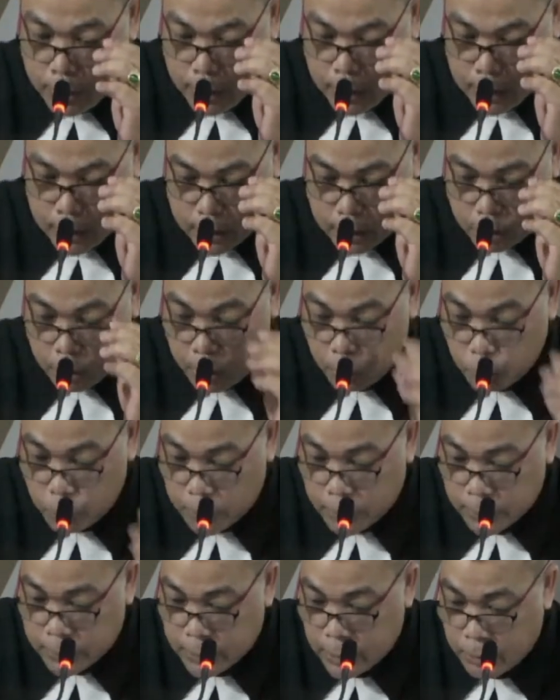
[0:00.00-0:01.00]
sesuatu
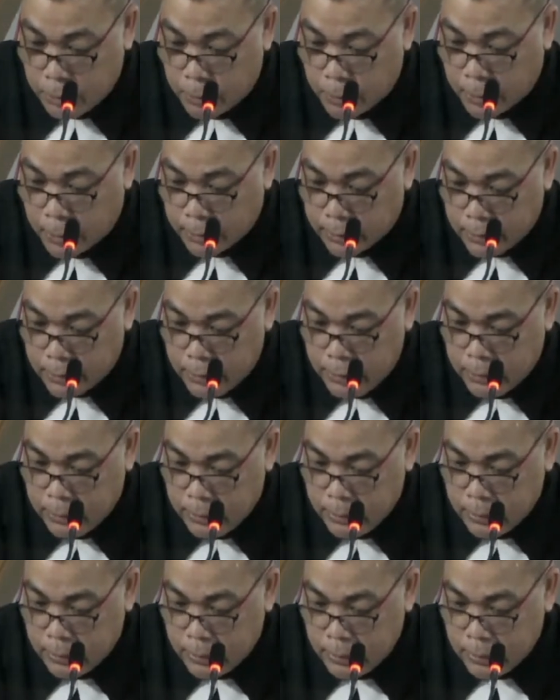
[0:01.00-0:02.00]
yang tidak berarti,
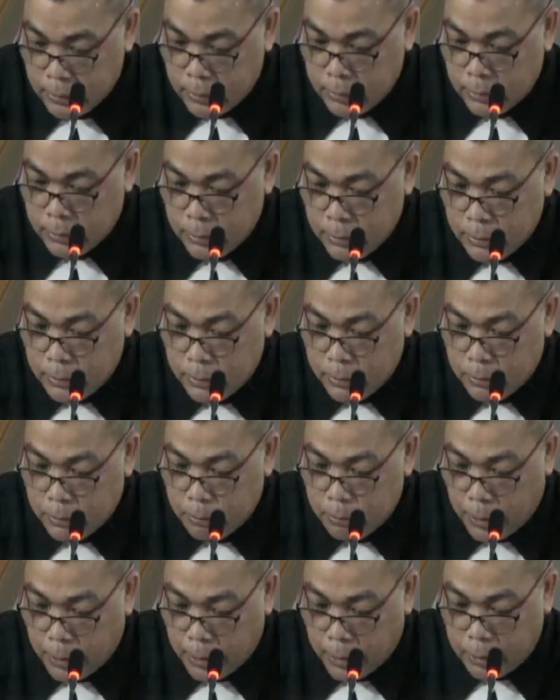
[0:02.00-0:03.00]

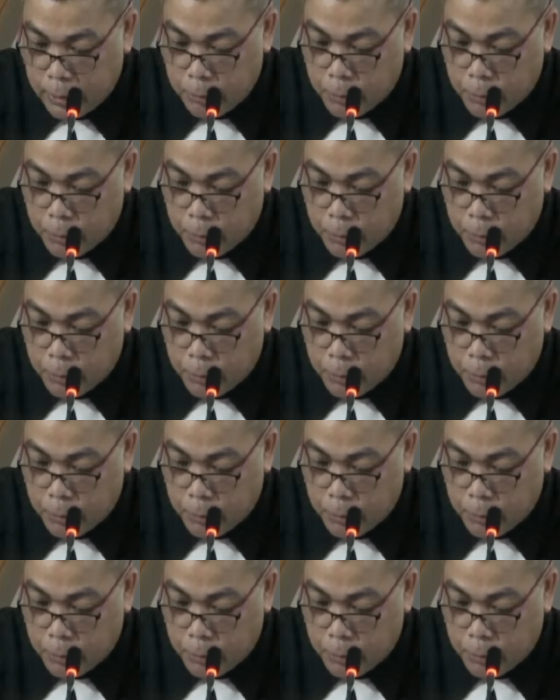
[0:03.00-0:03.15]
bahkan